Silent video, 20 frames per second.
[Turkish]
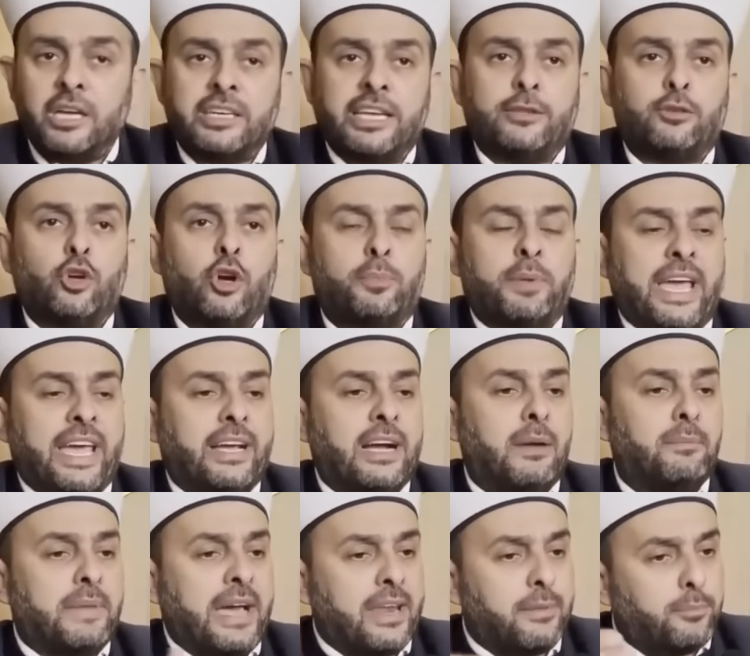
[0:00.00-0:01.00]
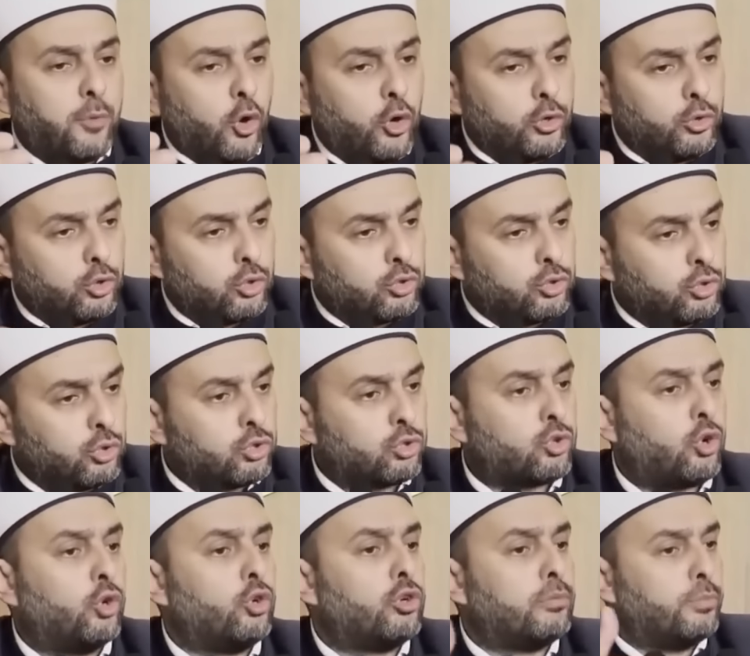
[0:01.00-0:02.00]
Ne diyor peygamber? Boynuzsuz
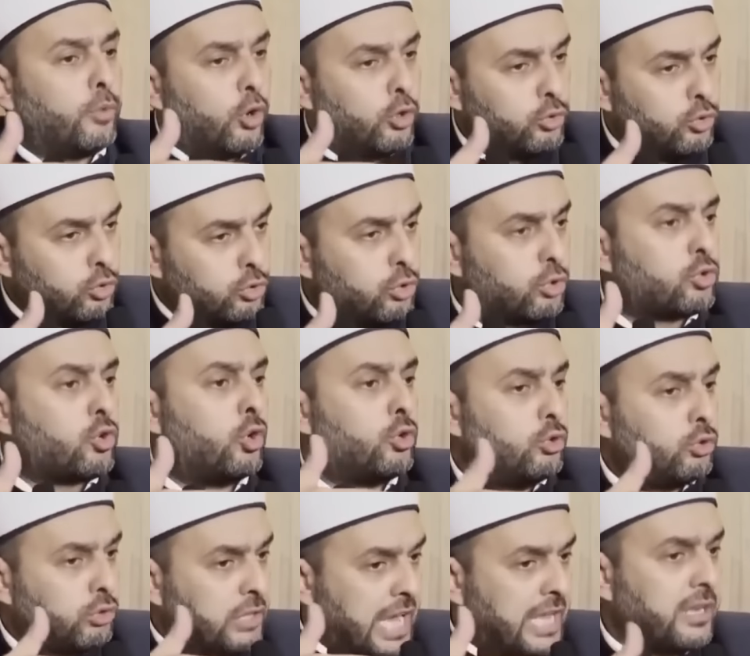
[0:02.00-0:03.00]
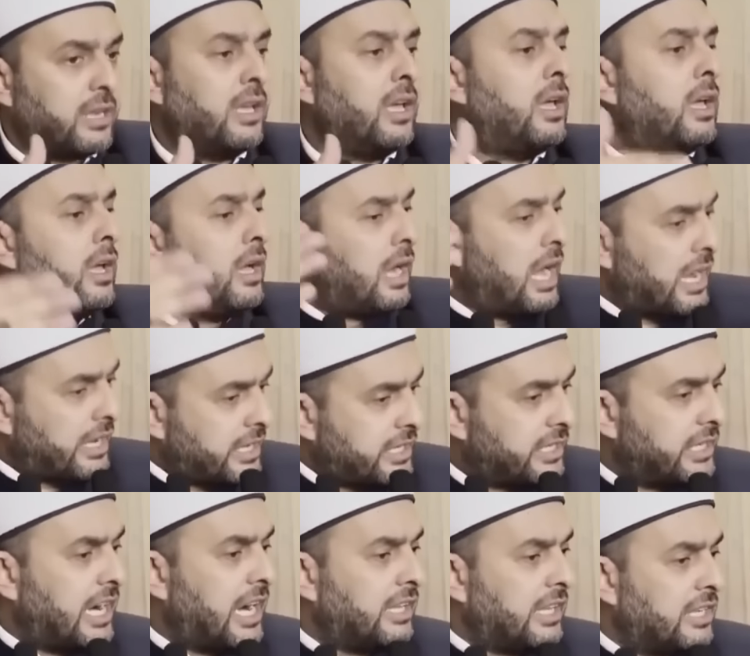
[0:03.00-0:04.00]
koyun, boynuzlu koyundan
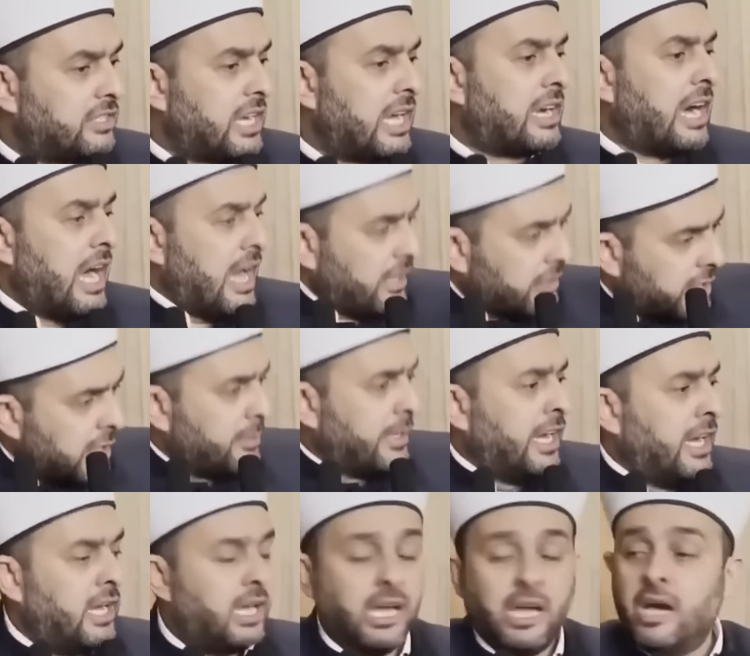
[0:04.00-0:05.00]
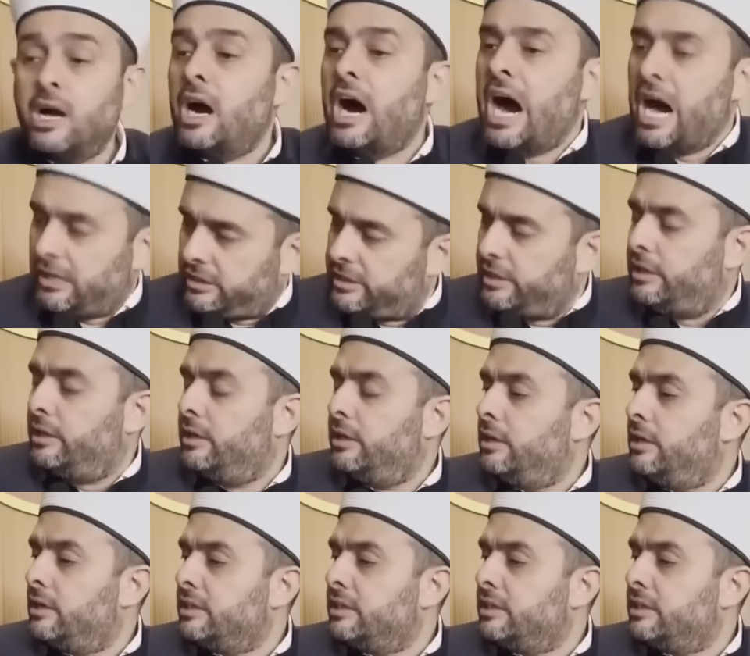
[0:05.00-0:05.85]
hakkını alacak. Aldı mı? Aldı.